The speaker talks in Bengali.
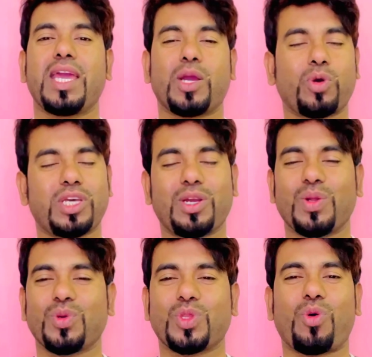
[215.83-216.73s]
এই কথাগুলো
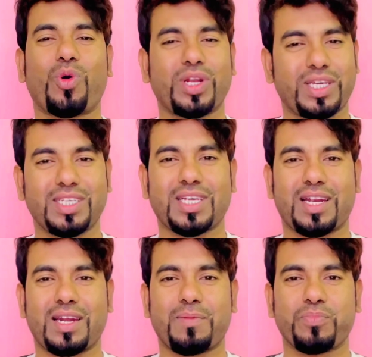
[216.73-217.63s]
কিন্তু অনেকেই
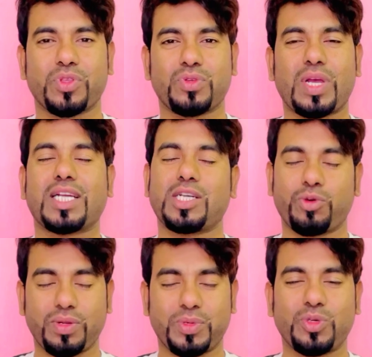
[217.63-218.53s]
জানে না সো আশা
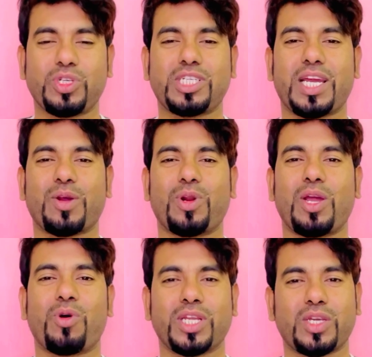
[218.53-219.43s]
করি ভিডিওটি শেয়ার করলে
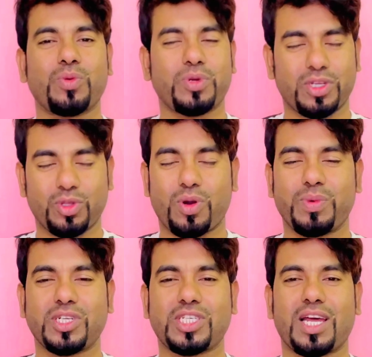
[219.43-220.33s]
অনেকে উপকৃত
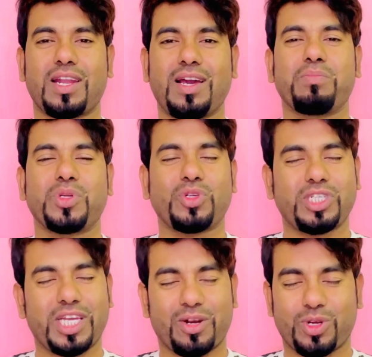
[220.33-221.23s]
হবে ইনশাআল্লাহ ভিডিওটি
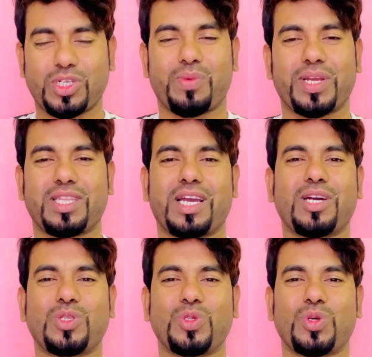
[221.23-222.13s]
শেয়ার করে সবাইকে
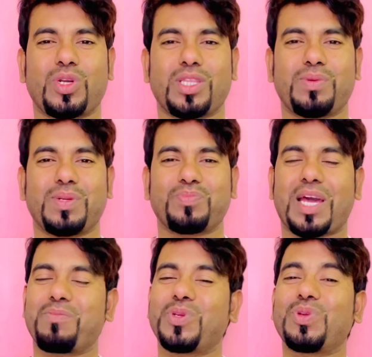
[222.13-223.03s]
দেখার সুযোগ করে দেবেন
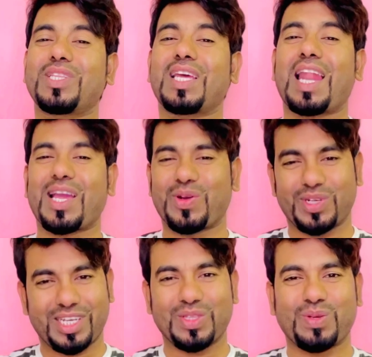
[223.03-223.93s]
আর ভিডিওটিতে লাইক
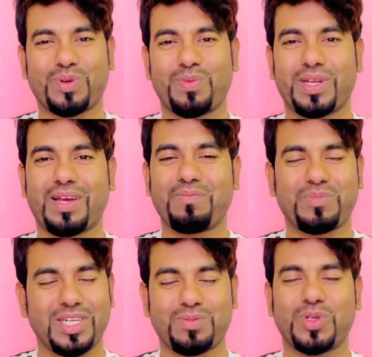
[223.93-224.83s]
করতে কিন্তু বলবেন না
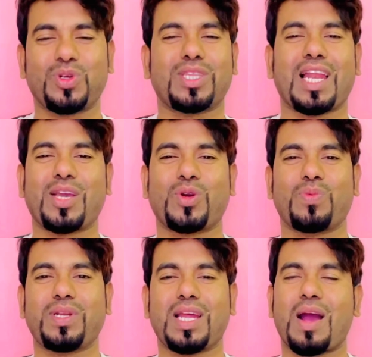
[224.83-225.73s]
প্লিজ ভিডিওটিতে লাইক
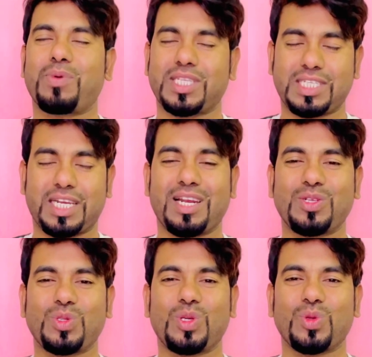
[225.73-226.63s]
করবেন আমাদের চ্যানেলে
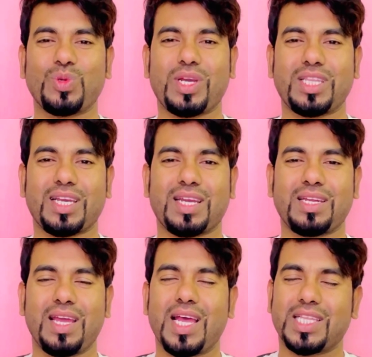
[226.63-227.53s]
যদি নতুন হয়ে থাকেন
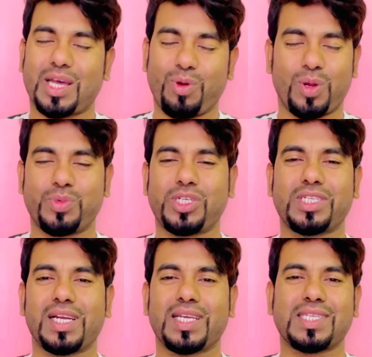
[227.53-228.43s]
তাহলে অবশ্যই
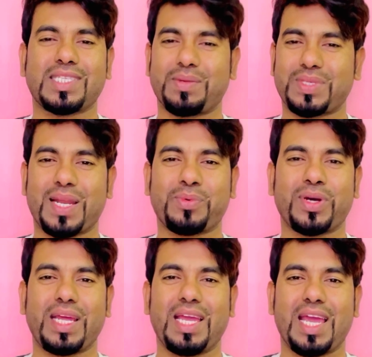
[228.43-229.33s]
চ্যানেলটিকে সাবস্ক্রাইব
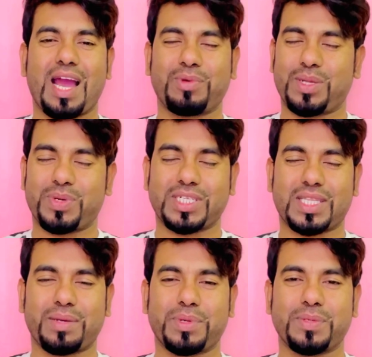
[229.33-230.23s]
করে আমাদের পাশে
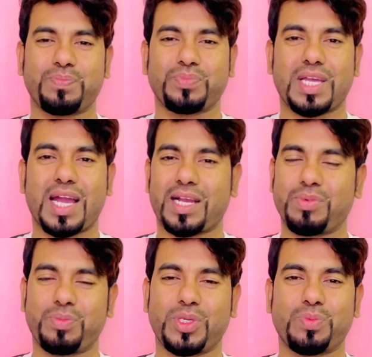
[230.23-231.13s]
থাকবেন
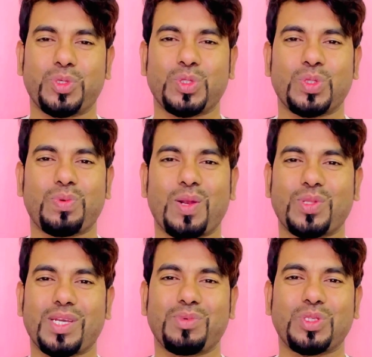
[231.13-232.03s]
আগামী ভিডিও পর্যন্ত ভালো
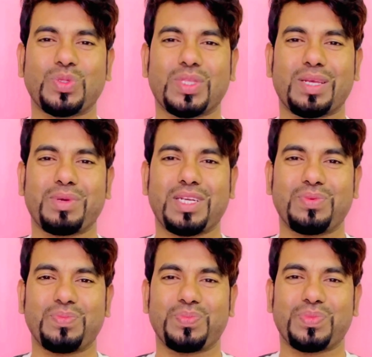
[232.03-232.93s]
থাকবেন সুস্থ থাকবেন
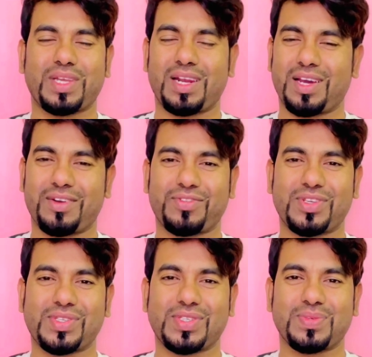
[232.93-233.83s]
আল্লাহ হাফেজ